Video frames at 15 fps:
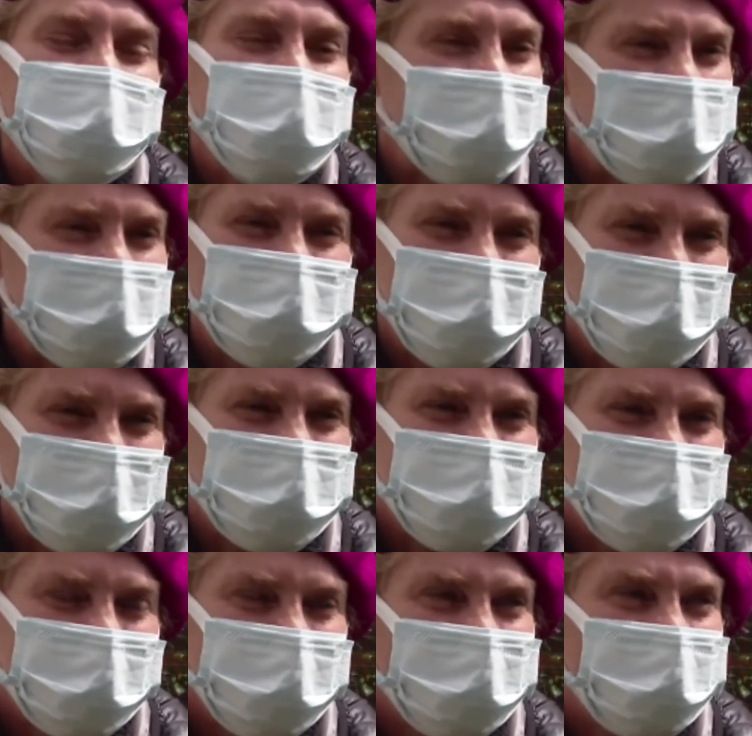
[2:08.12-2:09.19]
değerli bir
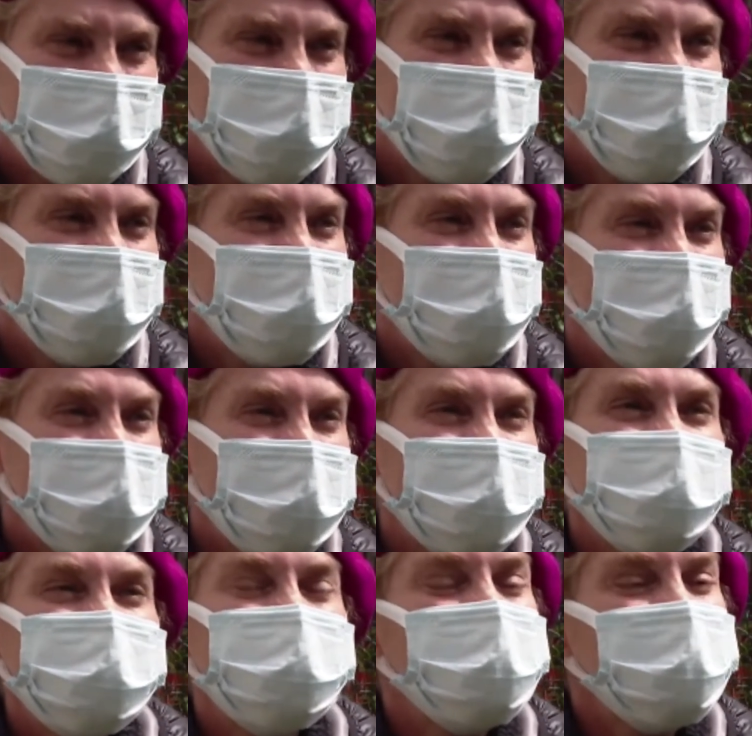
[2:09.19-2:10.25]
insanı,
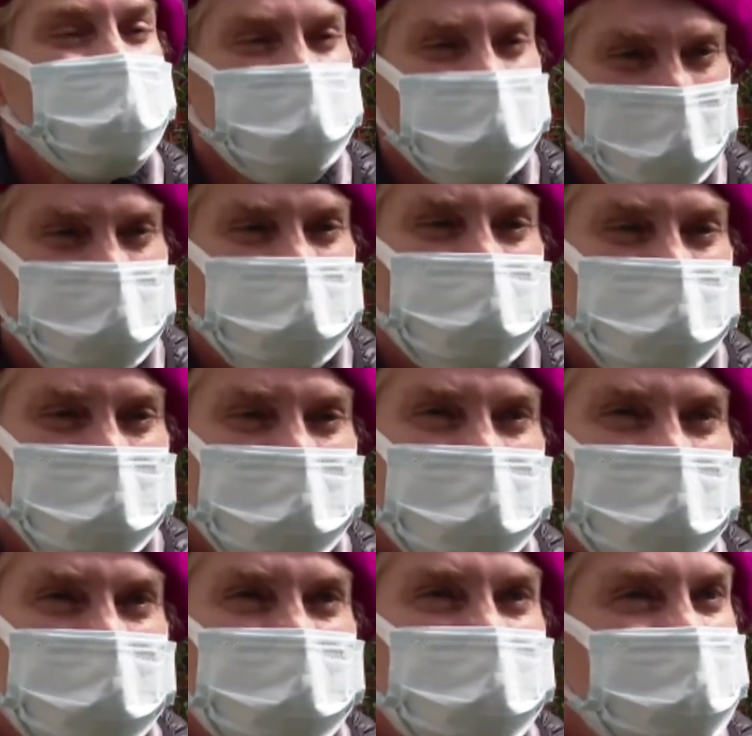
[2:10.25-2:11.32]
hayata bakış
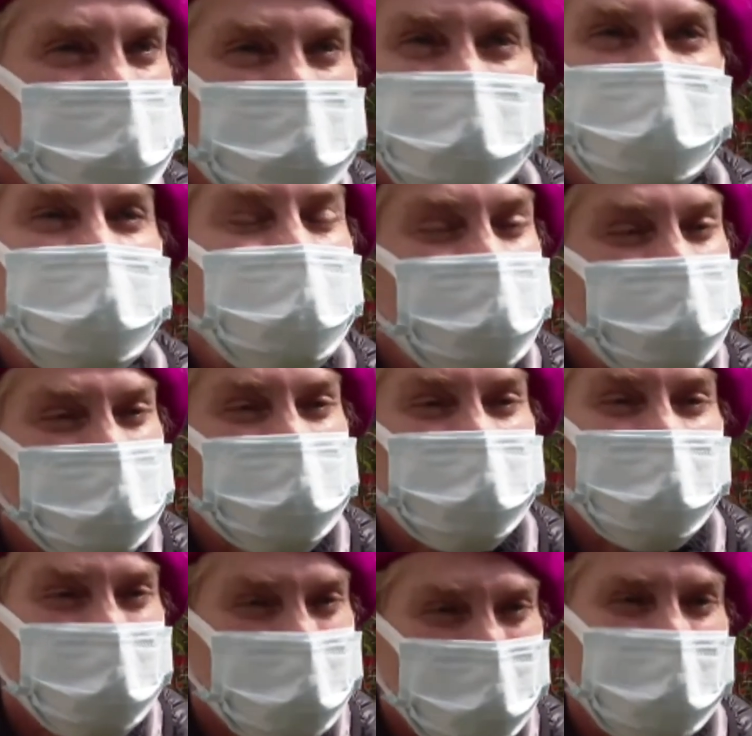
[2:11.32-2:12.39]
açımızı
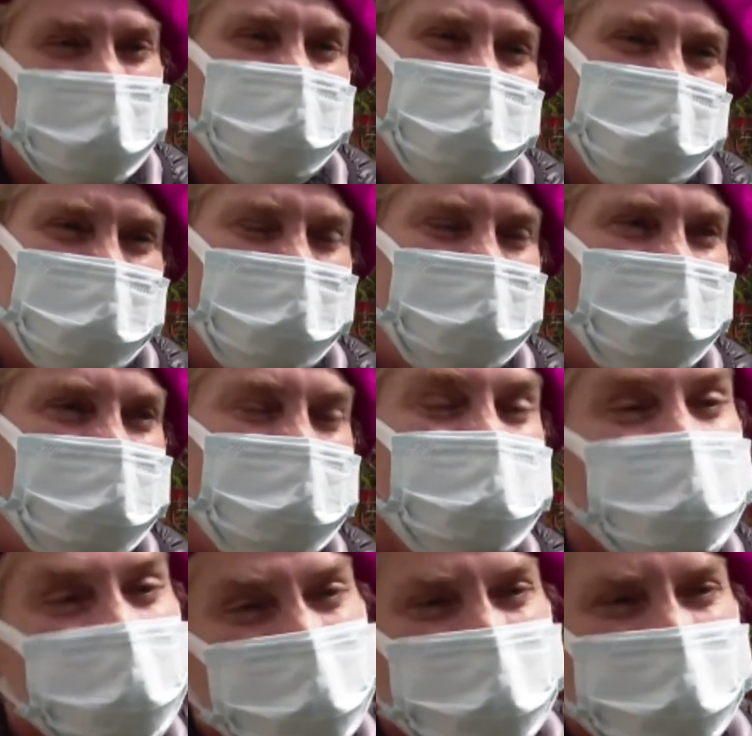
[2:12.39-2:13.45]
geliştiren bir insanı,
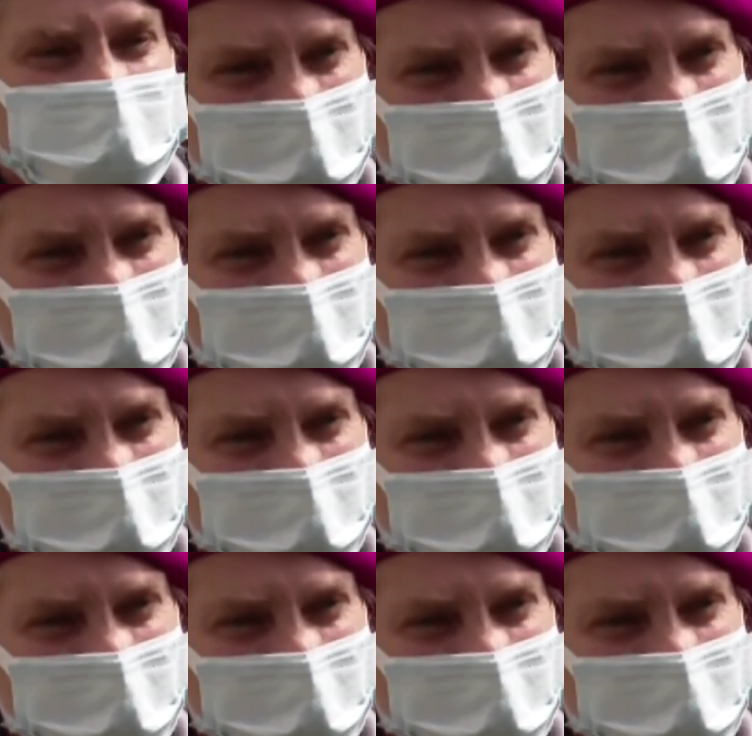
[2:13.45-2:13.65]
ışığımızı